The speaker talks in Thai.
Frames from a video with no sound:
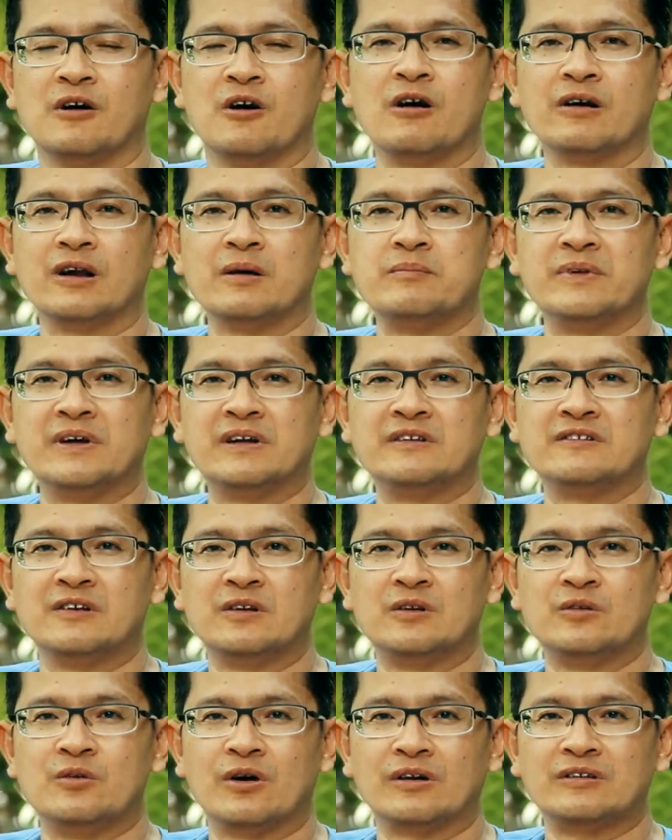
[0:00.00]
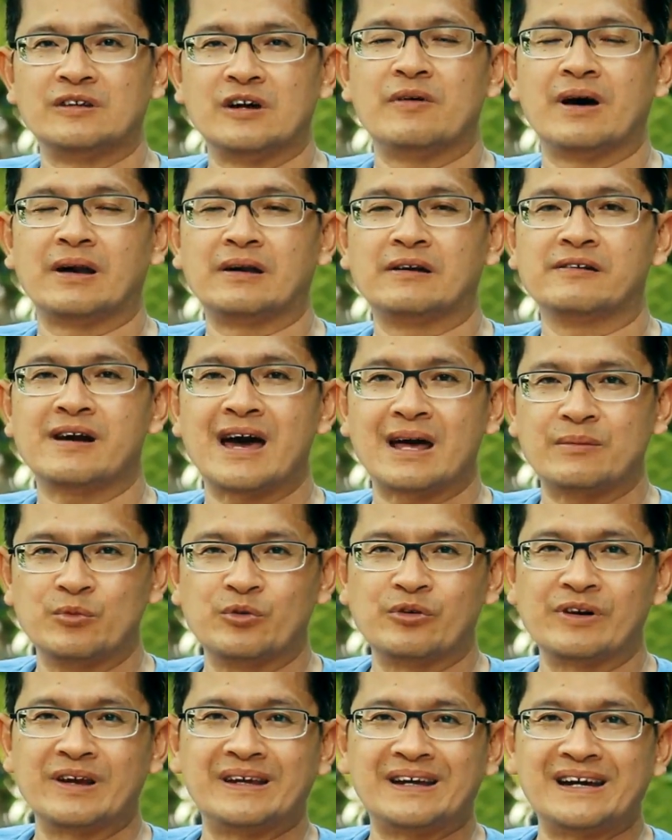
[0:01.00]
คลองดำเนินสะดวกจังหวัดราช
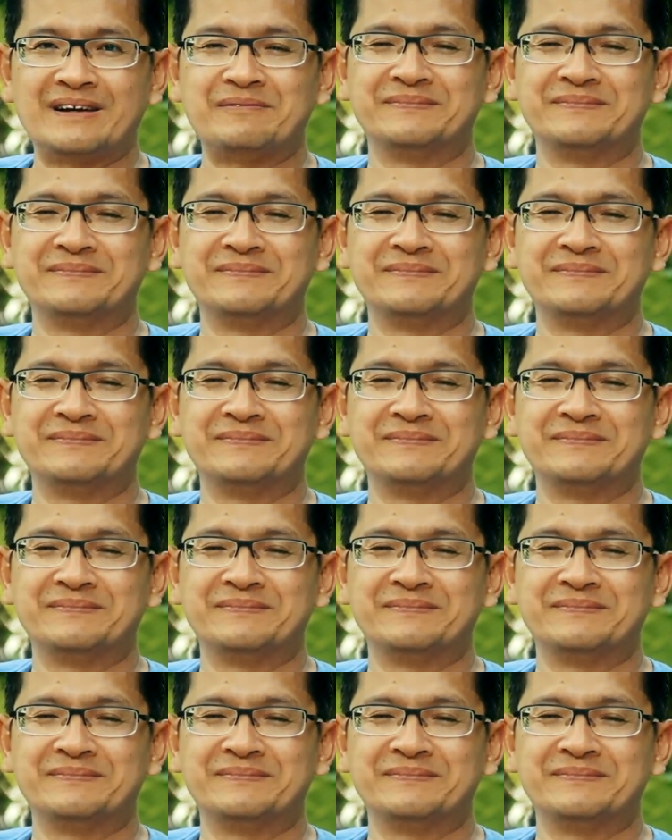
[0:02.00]
บุรีค